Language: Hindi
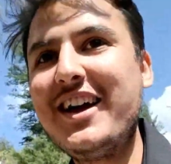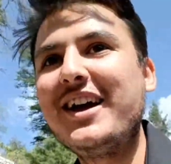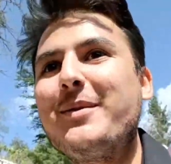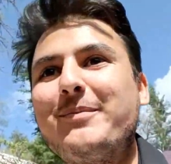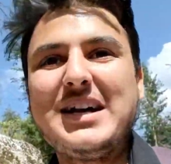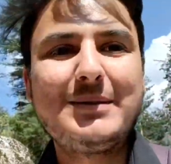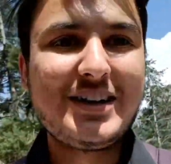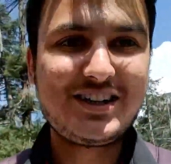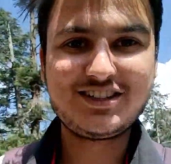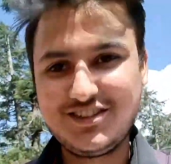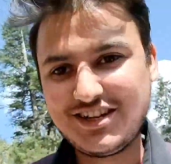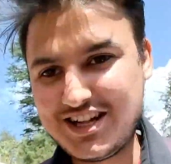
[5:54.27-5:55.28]
बस बस
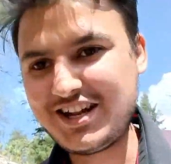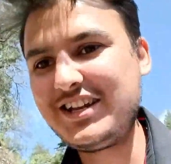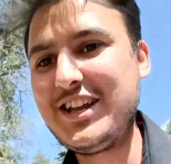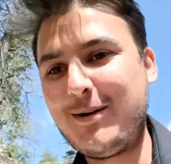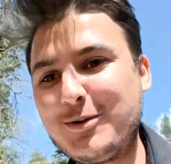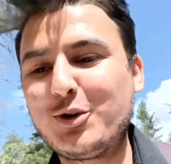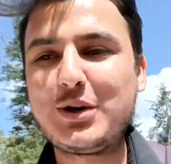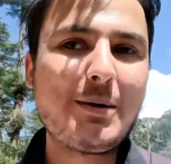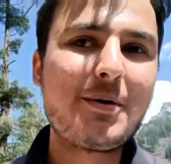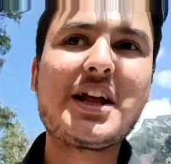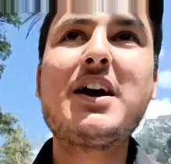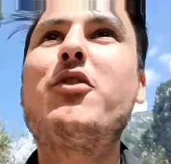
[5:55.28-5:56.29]
ज़्यादा नहीं अब छोड़ना
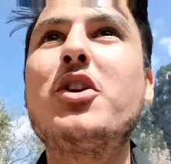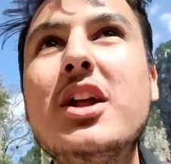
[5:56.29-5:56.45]
पड़ेगा फोन